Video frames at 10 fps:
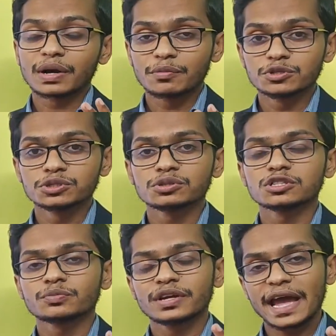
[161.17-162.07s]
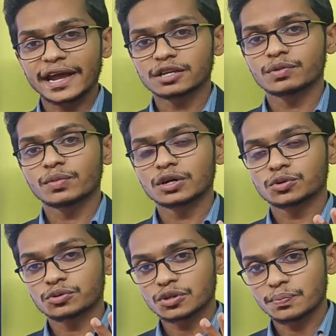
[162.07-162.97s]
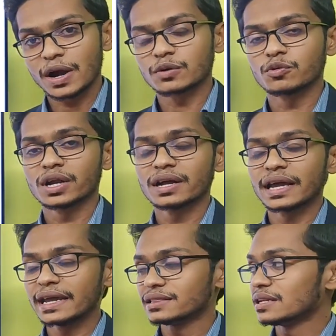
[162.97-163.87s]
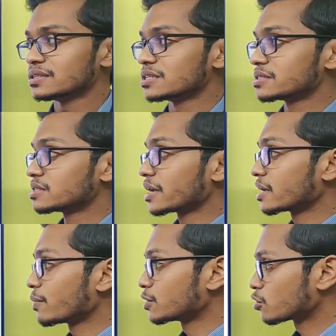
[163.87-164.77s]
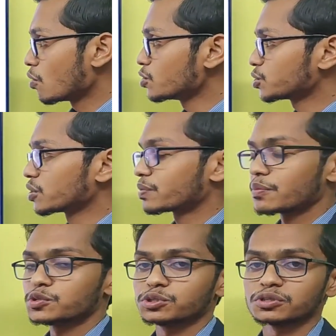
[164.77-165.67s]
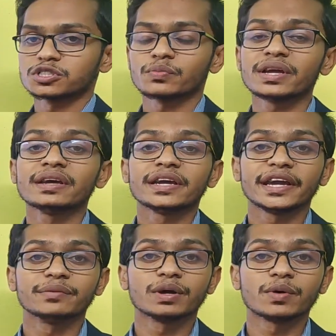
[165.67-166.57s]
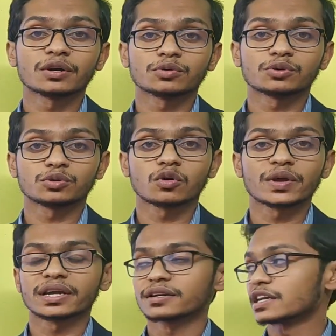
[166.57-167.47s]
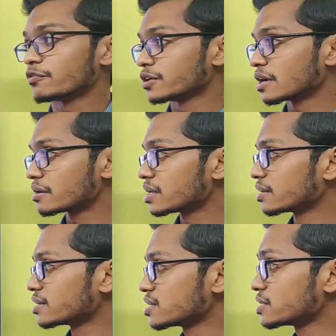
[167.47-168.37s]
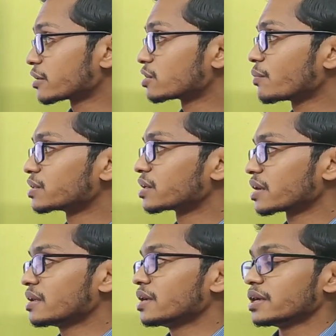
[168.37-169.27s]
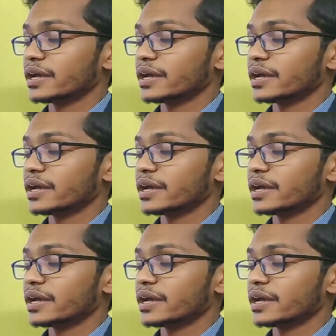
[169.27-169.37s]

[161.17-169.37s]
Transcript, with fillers: প্রাপোজিশন হিসেবে অ্যাট ব্যবহার করতে পারবো না এই তিনটে জায়গায় আমাদেরকে অবশ্যই প্রাপোজিশন হিসেবে ইট ব্যবহার করতে হবে এখানে ডেফিনেট আর্টিকেল আছে যার কারণে আমাদেরকে